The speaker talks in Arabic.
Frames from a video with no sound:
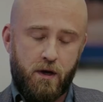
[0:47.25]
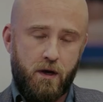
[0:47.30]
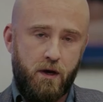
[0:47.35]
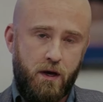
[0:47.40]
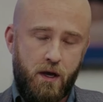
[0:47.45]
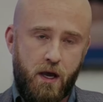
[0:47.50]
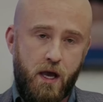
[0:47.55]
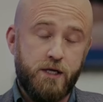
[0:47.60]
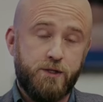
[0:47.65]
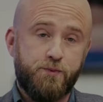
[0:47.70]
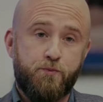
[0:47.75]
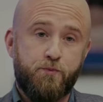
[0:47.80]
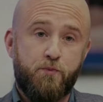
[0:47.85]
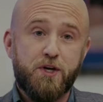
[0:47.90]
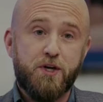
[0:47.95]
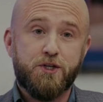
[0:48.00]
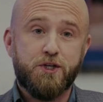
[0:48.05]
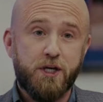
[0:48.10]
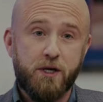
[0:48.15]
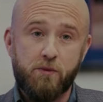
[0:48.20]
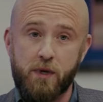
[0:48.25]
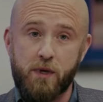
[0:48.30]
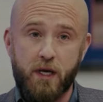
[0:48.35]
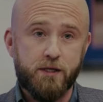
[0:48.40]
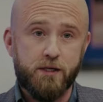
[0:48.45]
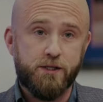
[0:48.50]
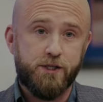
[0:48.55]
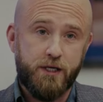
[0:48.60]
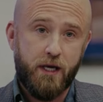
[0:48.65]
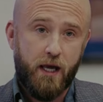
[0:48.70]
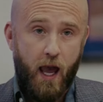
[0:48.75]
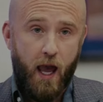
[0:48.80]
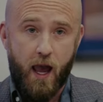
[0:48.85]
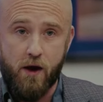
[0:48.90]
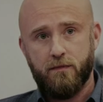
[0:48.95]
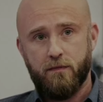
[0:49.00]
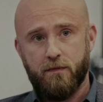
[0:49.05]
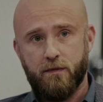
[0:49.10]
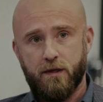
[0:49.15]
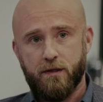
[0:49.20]
اللي فين بيتكلم بيه عن
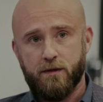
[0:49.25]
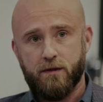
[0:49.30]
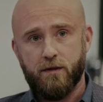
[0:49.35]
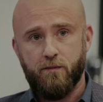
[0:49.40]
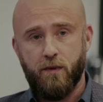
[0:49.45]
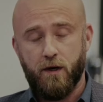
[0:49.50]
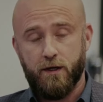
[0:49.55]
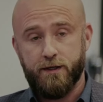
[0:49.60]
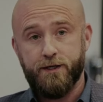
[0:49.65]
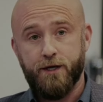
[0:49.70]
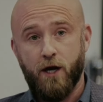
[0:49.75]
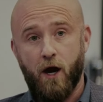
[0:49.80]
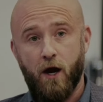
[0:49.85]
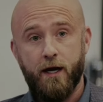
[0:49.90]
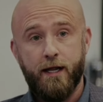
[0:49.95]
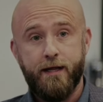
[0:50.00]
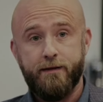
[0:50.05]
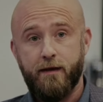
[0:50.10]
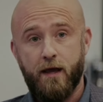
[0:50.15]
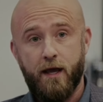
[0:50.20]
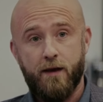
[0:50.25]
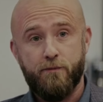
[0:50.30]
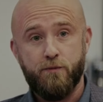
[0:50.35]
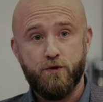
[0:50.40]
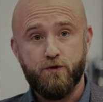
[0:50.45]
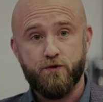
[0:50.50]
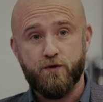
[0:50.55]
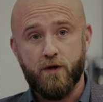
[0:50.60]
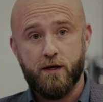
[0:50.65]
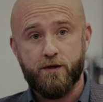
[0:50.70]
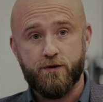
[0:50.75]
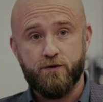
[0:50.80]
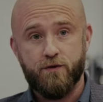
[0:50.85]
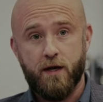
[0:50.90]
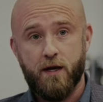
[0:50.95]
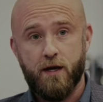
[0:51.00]
ستانلي بيبان إنه مش بيحبه خالص